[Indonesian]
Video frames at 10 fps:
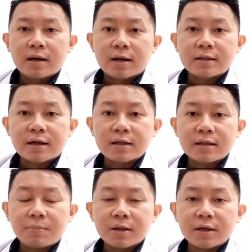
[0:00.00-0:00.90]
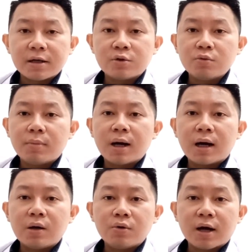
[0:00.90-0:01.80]
rata-rata pasien itu
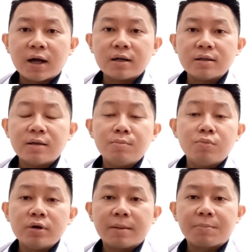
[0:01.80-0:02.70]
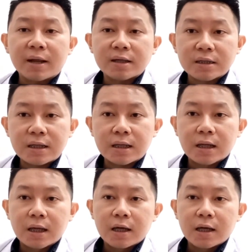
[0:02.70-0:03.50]
mengeluhkan timbul depresi